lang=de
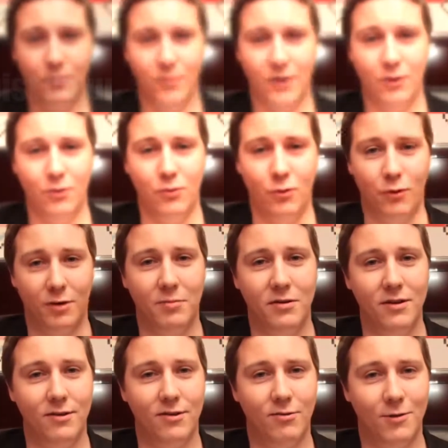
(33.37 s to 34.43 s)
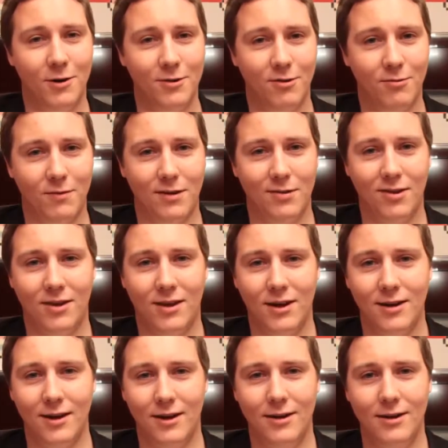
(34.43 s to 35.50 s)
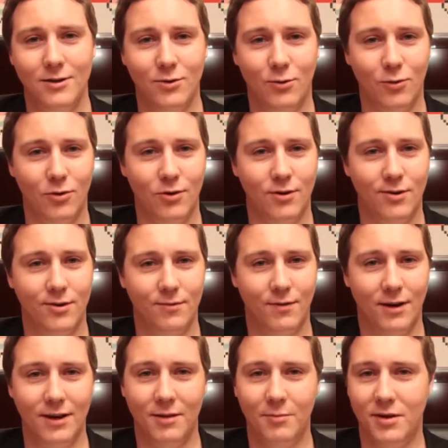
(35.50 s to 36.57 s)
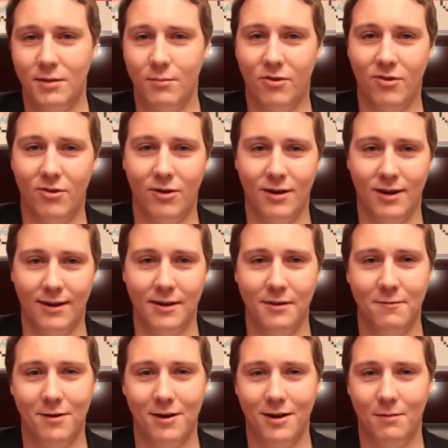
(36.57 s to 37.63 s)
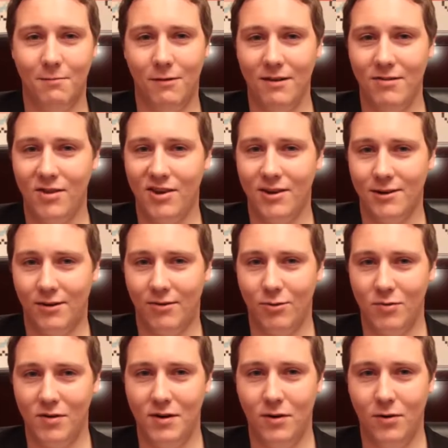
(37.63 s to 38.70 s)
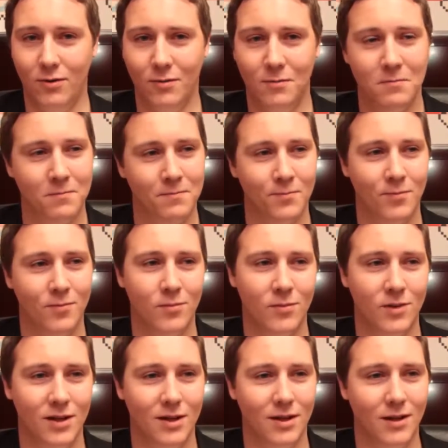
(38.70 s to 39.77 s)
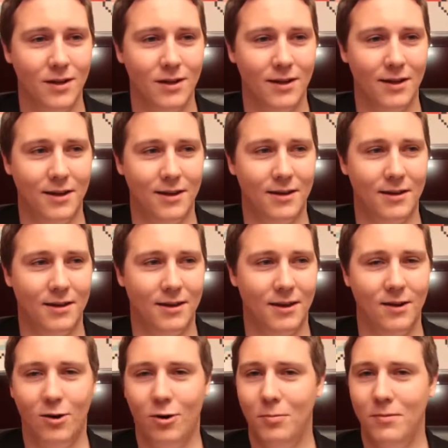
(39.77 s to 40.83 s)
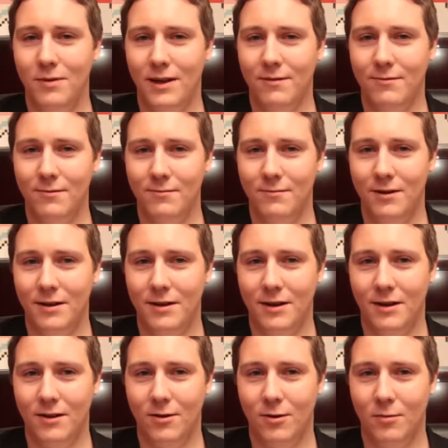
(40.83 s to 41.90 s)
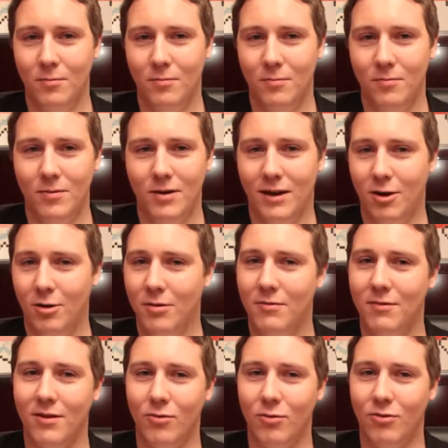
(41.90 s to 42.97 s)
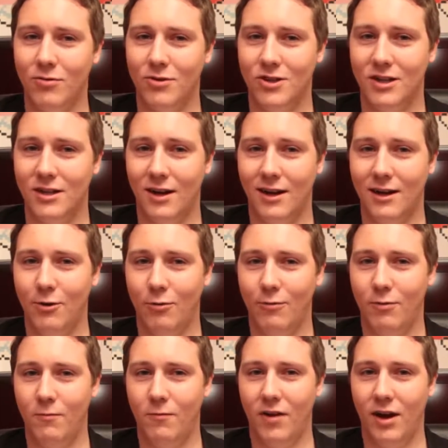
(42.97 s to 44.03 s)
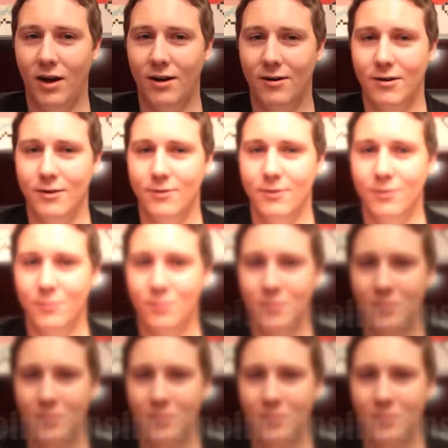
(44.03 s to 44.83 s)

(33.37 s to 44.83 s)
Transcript: Jo, ich bin 22 Jahre alt und wann ich mit dem Zocken angefangen habe, weiß ich gar nicht so genau ich glaube irgendwie, ich glaube, ich glaube, ich war so zwischen drei und fünf Jahre alt.